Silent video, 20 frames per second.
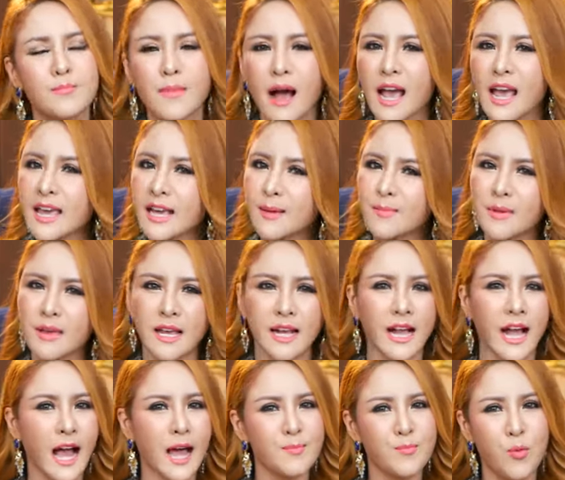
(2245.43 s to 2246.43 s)
ไม่มี
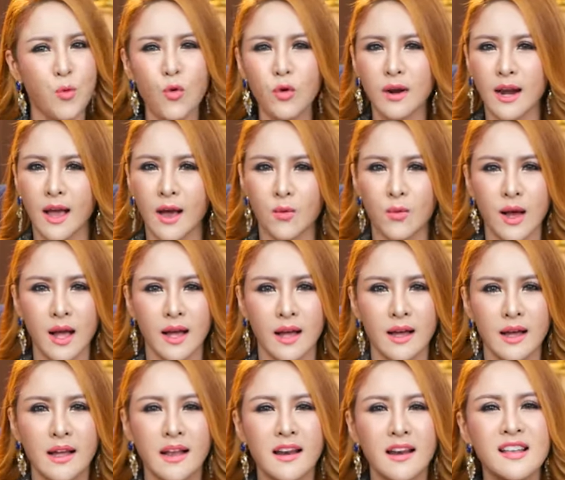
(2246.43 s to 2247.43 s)
การพูดแล้วว่า
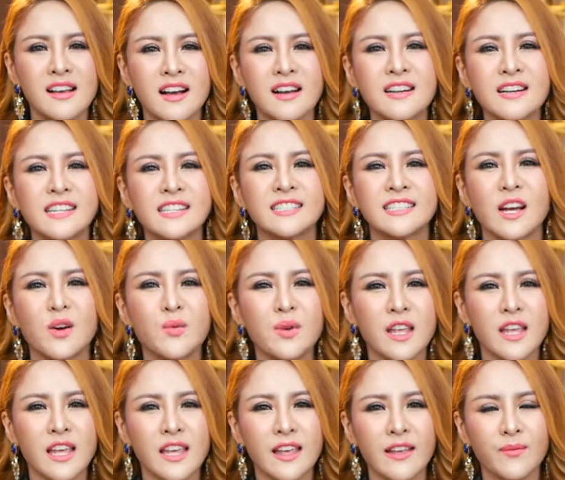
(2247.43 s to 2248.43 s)
เหลือเงินเท่า
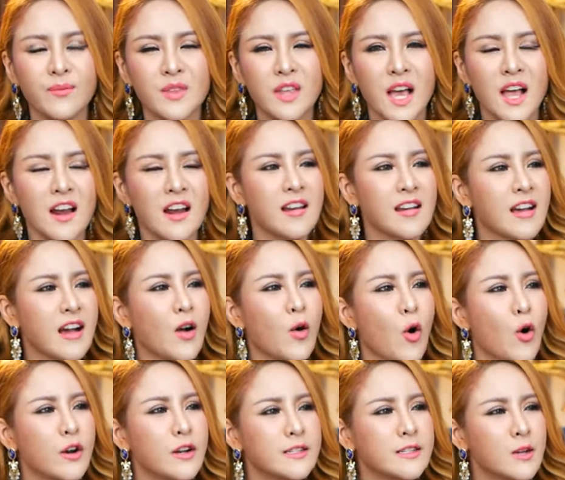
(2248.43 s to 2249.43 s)
นี้เหลือ
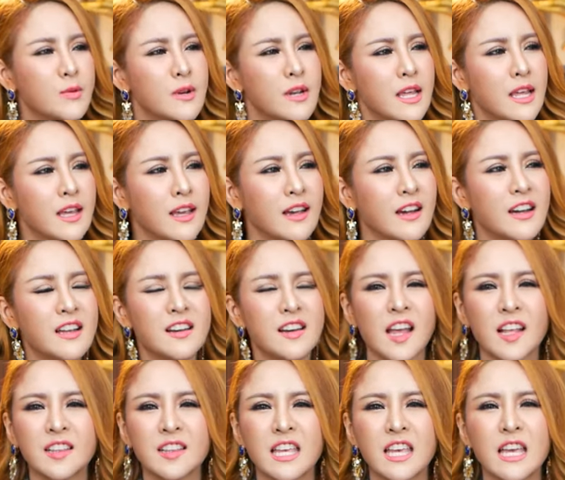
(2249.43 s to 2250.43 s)
คนเท่านี้
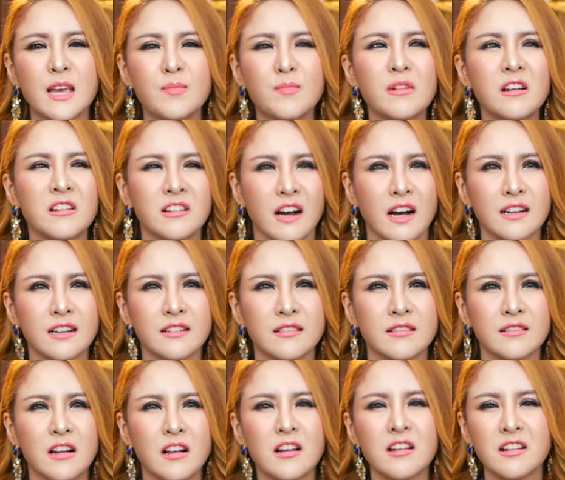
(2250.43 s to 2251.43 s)
ในทีมเหลือ
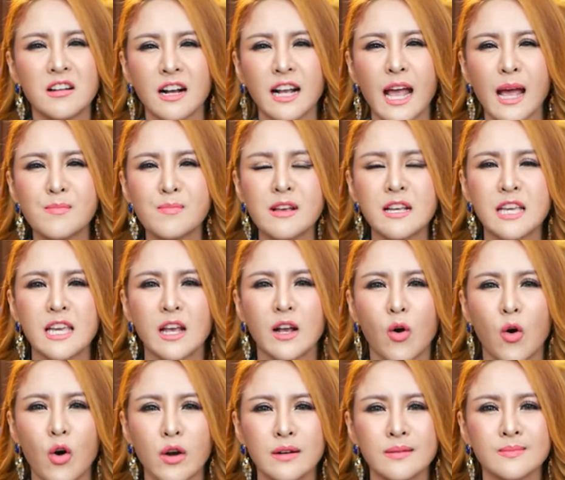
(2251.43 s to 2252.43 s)
เหลือแค่ไม่กี่
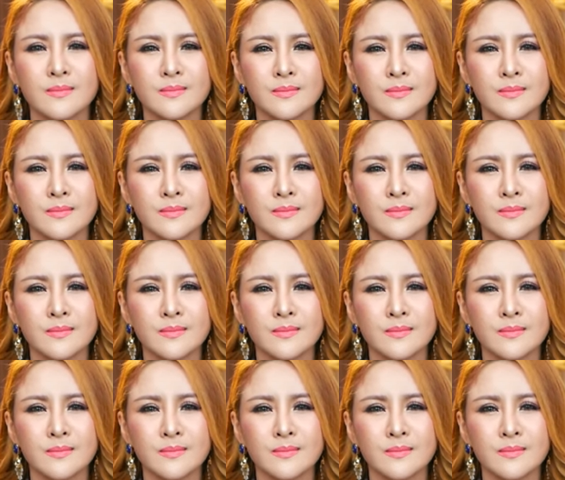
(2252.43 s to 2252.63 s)
คน